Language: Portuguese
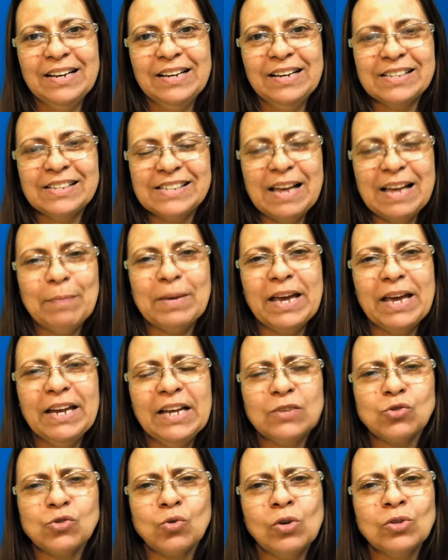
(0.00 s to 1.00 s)
Sabe,
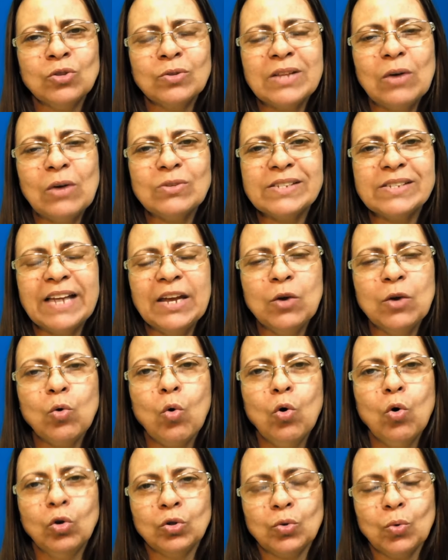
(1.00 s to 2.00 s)
queridos, quando Deus tem
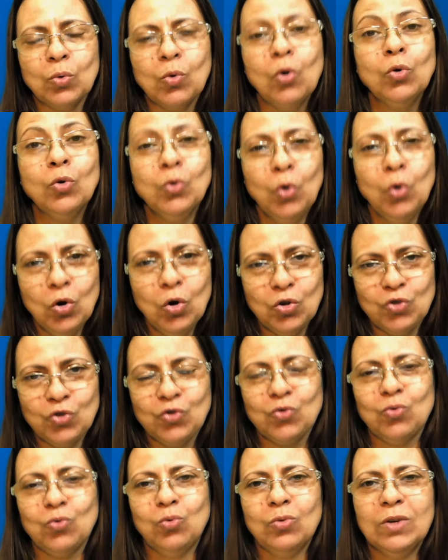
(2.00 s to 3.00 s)
encontro
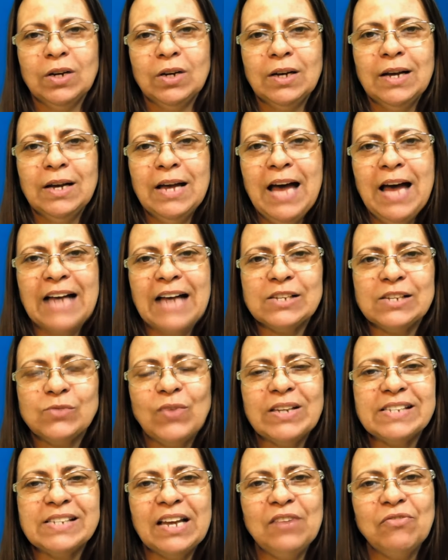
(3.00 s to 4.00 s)
conosco, às
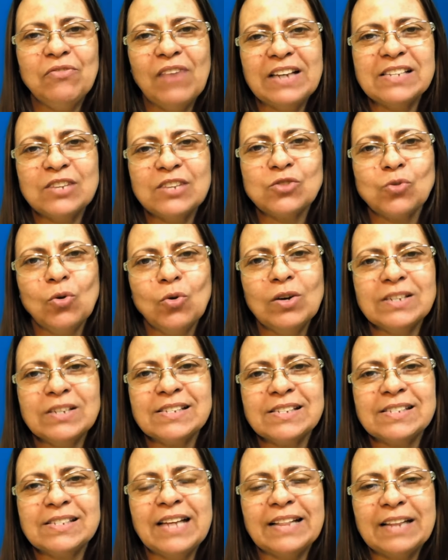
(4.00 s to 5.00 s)
vezes ele faz as
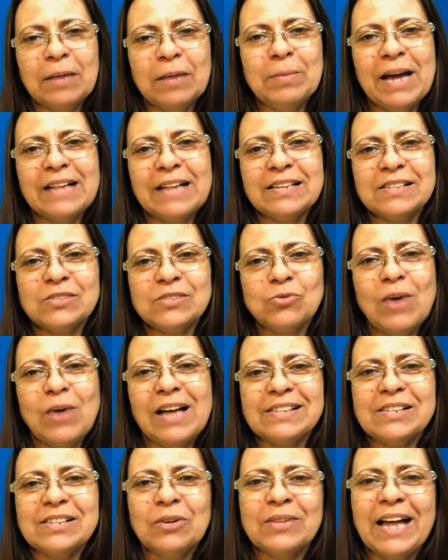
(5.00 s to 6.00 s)
coisas, determinada
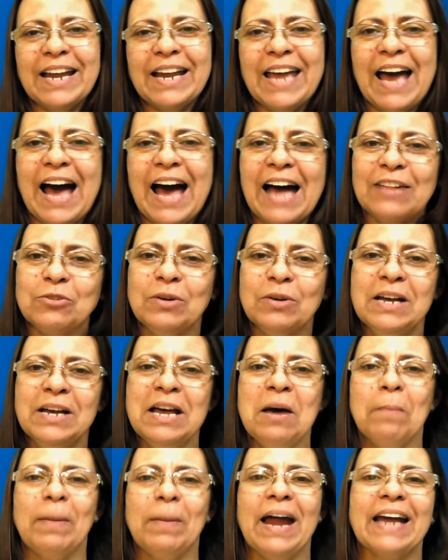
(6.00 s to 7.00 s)
situação dar errado,
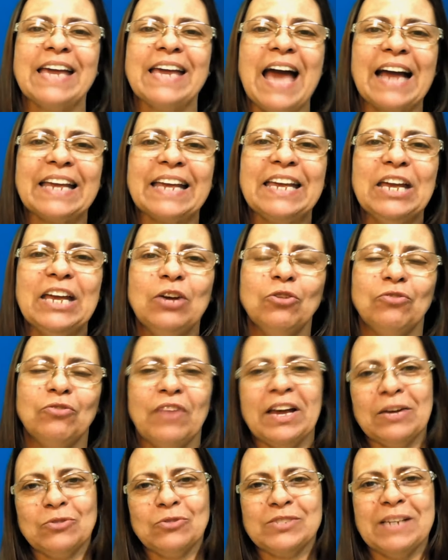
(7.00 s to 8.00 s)
para que aquilo
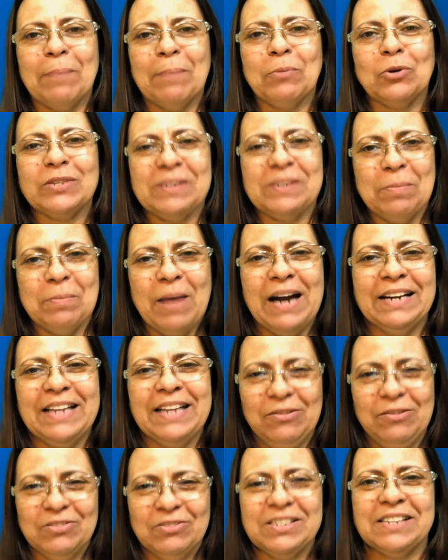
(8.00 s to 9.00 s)
venha nos aproximar
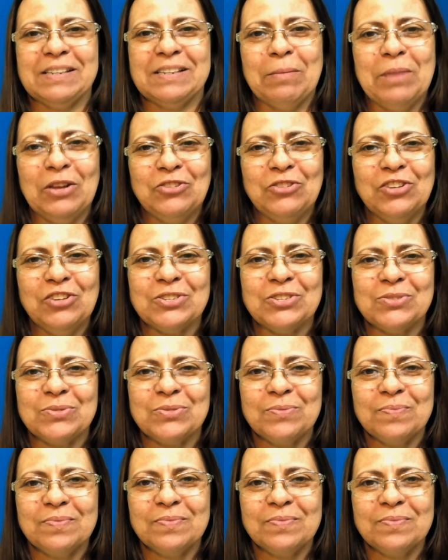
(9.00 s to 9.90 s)
dele. Você sabia disso?